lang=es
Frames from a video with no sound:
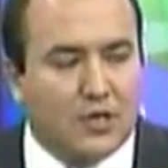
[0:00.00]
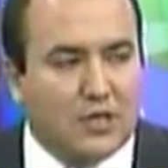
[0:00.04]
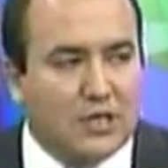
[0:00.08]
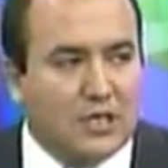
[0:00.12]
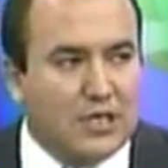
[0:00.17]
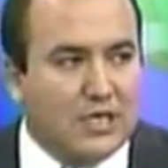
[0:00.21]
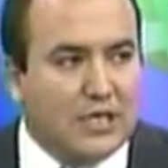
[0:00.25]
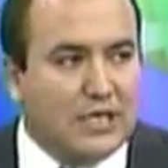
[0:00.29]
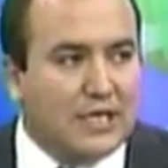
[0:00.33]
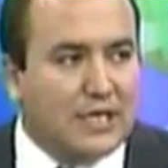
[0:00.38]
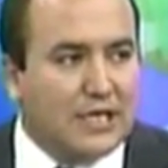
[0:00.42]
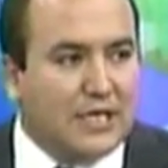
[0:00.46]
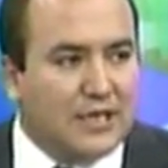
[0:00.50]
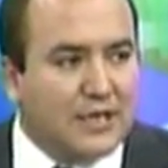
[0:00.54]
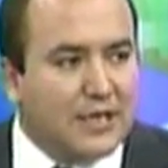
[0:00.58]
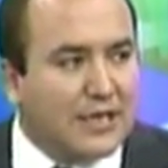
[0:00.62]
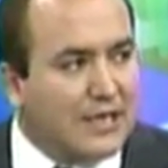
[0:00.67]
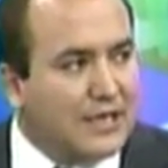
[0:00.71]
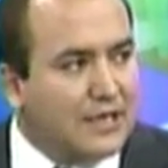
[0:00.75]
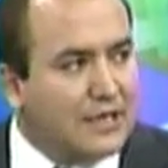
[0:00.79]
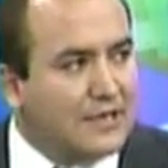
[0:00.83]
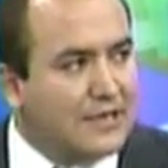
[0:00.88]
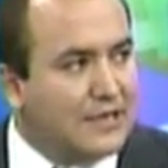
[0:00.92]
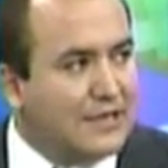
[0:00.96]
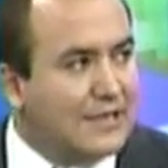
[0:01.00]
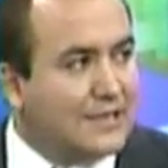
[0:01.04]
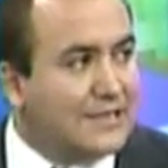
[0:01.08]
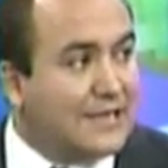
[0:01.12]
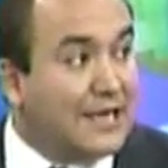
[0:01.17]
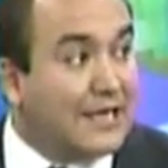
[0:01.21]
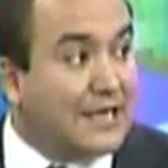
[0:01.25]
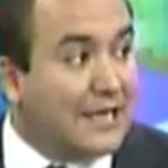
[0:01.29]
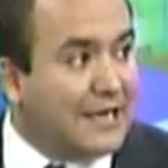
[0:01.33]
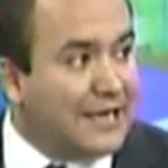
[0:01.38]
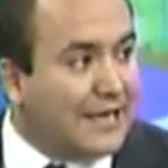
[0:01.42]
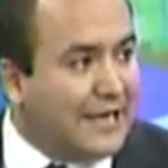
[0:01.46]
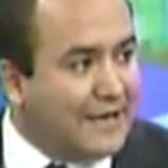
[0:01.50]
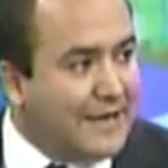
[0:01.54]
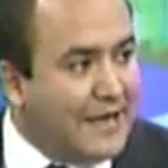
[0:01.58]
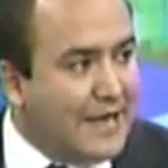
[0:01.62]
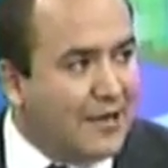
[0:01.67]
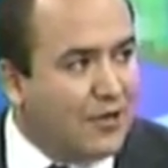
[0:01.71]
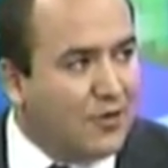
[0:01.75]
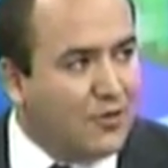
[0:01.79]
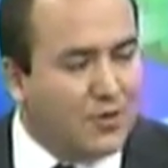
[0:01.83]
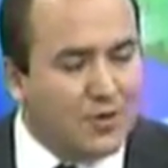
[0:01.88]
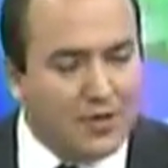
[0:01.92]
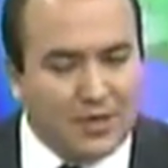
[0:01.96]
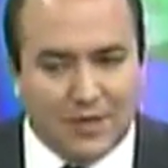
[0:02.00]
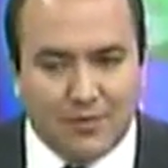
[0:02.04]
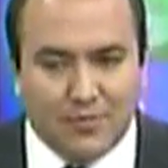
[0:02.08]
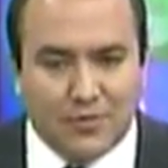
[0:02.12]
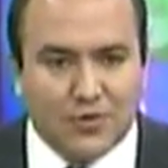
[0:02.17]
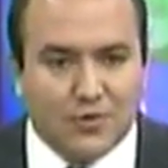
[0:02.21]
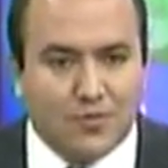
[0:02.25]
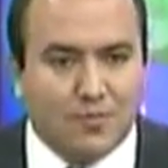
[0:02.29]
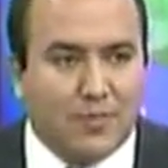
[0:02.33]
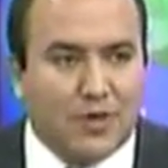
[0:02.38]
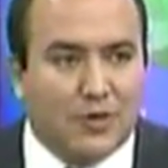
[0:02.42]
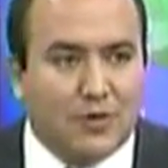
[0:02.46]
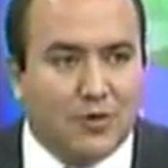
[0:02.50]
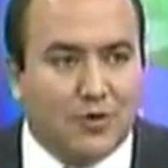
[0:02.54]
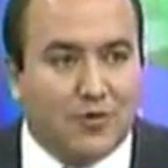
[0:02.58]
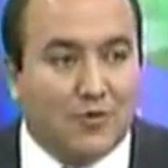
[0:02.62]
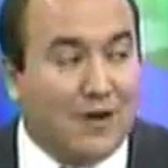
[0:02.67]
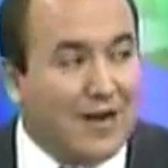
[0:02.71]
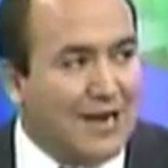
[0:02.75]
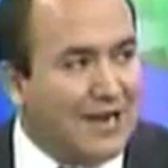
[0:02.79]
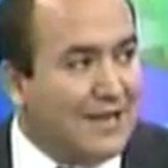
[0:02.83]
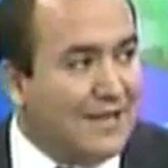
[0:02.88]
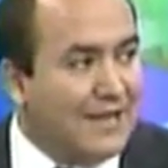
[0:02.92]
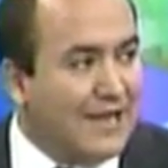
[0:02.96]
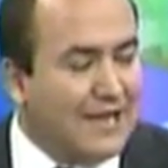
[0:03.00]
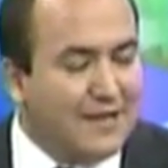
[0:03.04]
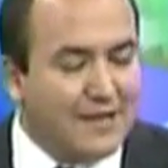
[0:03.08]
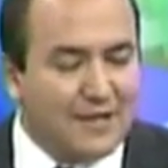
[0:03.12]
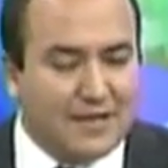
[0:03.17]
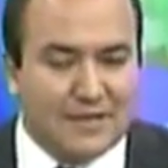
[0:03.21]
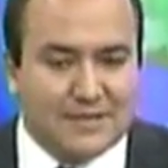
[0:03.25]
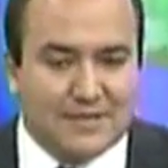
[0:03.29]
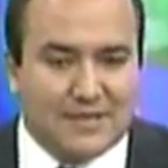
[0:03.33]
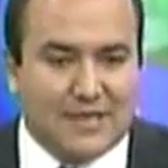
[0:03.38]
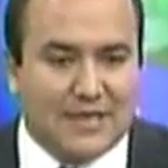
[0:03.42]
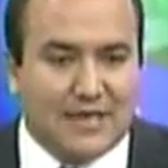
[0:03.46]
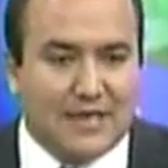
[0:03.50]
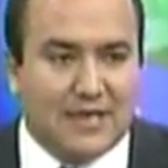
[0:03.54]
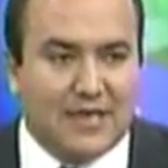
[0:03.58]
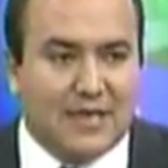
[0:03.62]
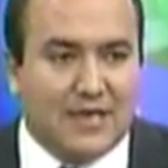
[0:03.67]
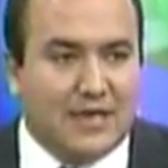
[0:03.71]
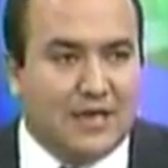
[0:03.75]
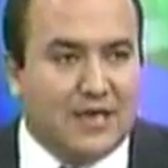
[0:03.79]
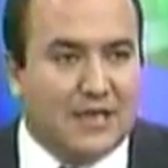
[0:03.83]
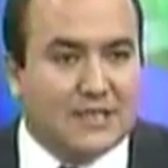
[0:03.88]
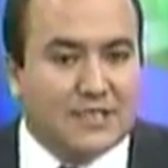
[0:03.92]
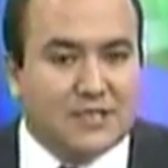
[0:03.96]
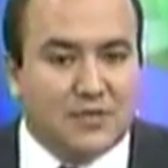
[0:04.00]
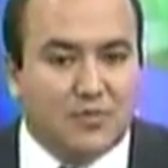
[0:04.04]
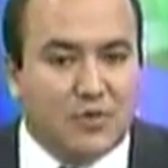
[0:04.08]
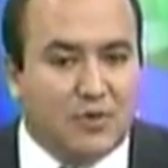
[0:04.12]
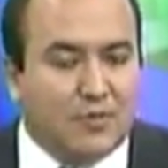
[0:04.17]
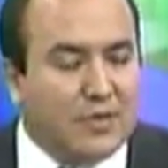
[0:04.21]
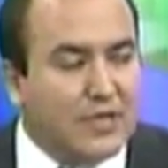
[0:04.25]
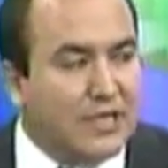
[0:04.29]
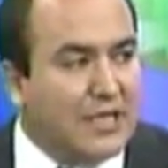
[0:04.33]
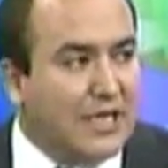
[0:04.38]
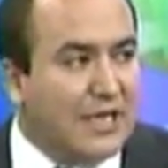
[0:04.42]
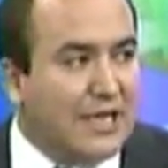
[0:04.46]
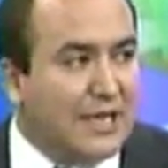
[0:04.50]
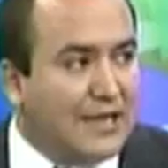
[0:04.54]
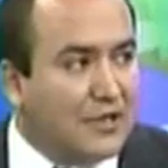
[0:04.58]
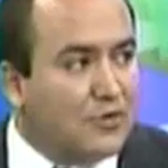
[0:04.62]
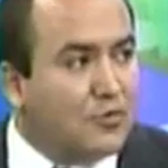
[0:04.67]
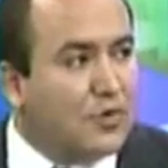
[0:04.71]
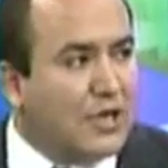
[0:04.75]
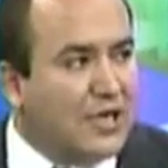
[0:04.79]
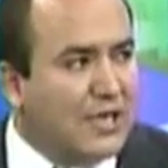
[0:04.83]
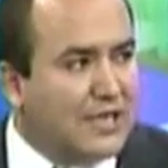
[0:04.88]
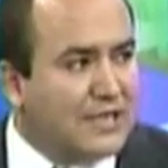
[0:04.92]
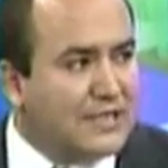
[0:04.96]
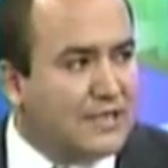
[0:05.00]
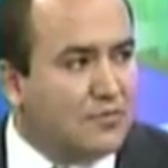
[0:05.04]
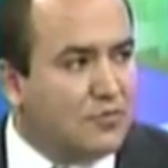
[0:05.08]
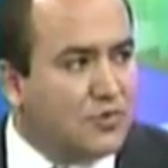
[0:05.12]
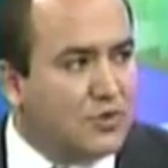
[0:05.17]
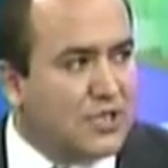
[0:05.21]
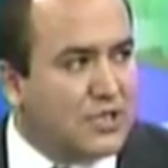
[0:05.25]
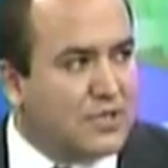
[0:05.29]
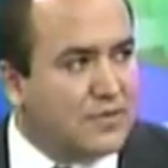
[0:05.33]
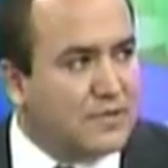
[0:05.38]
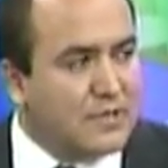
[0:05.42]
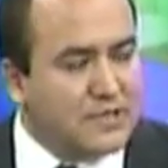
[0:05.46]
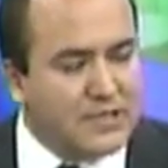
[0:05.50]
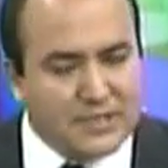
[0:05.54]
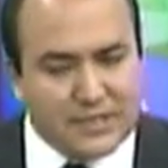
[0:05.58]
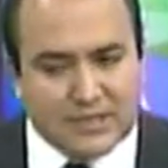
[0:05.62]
y creen que les, han engañado, digamos, pero en realidad es que simplemente la naturaleza muchas veces te